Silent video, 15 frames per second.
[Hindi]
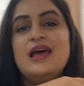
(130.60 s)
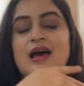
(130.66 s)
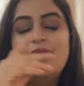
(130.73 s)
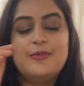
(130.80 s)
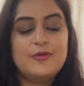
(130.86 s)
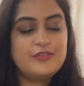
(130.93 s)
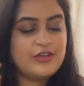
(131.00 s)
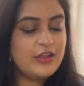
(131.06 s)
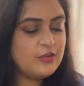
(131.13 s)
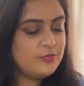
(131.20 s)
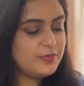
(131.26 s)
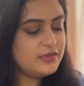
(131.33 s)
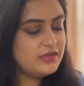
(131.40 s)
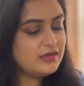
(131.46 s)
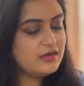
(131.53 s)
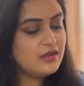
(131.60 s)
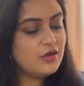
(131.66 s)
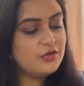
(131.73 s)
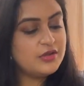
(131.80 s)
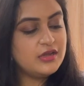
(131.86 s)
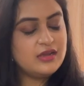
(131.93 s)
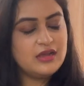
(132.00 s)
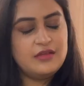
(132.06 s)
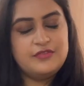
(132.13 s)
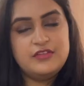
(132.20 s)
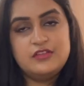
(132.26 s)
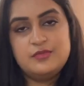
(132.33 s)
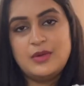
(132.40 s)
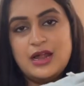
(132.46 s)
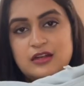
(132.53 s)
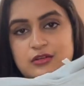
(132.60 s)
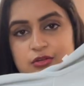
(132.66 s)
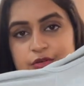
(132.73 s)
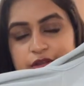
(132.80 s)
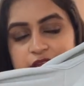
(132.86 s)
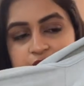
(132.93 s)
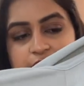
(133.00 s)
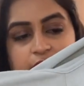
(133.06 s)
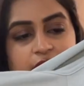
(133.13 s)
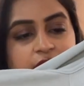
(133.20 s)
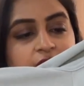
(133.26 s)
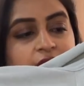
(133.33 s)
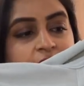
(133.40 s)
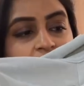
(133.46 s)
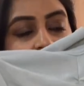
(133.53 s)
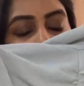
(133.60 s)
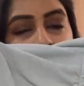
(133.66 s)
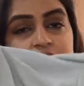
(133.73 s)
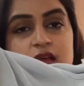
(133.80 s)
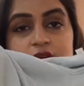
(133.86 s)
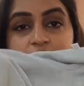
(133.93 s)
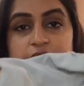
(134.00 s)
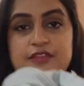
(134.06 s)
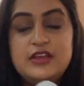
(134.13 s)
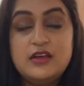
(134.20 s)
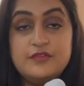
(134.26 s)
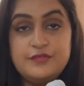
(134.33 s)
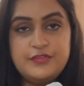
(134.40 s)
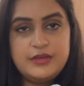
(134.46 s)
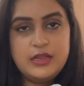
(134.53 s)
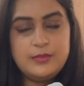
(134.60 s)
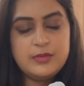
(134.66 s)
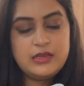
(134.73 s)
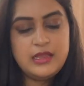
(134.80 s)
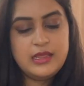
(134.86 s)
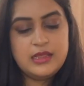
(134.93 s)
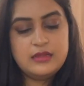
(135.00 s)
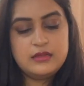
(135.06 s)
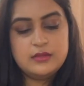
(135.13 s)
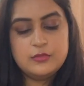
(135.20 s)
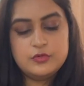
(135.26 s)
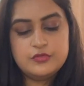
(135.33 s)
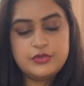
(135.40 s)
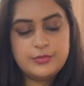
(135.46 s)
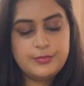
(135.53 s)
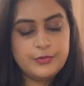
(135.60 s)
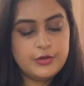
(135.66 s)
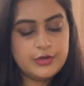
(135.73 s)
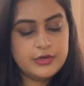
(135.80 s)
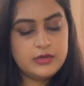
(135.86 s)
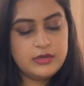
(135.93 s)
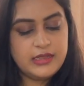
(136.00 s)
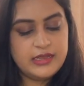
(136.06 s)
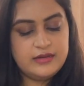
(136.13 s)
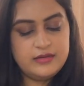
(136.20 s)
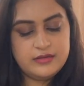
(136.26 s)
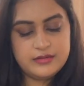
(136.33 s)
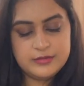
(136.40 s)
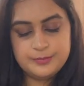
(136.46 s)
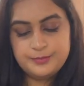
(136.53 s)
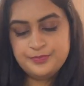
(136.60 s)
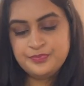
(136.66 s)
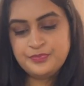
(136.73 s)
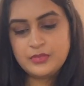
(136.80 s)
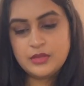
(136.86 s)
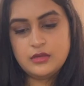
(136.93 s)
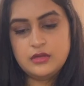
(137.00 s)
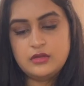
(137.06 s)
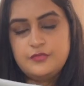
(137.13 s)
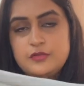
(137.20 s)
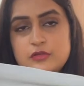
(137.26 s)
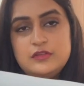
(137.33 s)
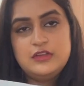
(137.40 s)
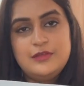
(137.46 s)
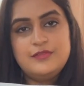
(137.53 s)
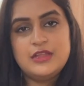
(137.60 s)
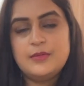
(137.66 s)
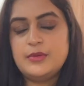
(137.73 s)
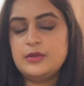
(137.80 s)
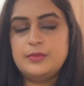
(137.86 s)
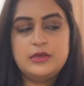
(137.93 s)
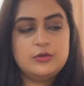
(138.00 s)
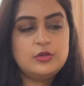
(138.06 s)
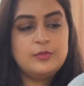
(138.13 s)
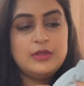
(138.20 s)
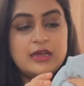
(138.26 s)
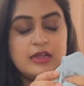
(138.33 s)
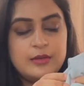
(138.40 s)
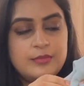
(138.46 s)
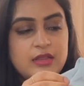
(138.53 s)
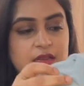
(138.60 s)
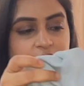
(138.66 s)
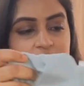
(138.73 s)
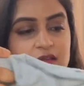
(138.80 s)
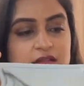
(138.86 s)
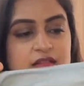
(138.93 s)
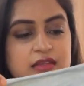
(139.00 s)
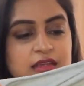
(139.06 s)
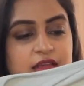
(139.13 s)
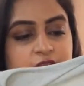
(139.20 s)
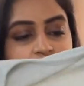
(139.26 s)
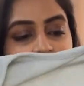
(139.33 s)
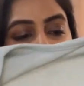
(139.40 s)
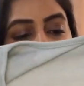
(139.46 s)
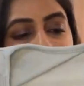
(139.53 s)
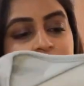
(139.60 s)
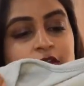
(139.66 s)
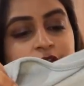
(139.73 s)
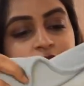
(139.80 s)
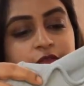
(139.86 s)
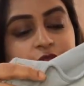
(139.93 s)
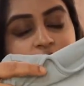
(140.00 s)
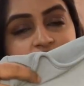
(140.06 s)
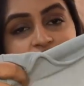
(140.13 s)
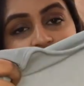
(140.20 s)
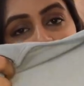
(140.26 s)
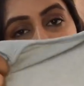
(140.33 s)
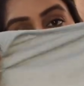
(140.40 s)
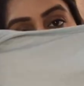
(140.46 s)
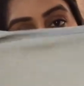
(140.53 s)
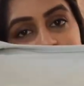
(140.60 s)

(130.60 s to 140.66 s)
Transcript: आपको ट्रैवल पे दिख रहा होगा काफ़ी स्मार्ट लुकिंग है एंड काफ़ी कंफर्टेबल है द मोस्ट इम्पॉर्टेंट एंड फुल स्लीव्स है बट बिल्कुल भी गर्मी नहीं लगती है इसमें सो दिस इज ऑल्सो